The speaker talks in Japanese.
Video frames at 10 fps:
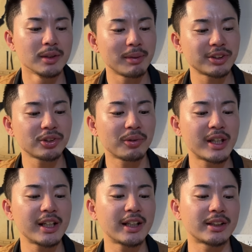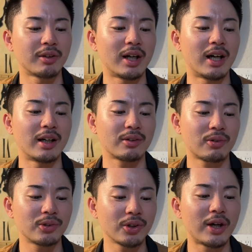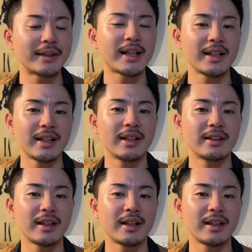まあ、ちょっと気になったのは、この当たり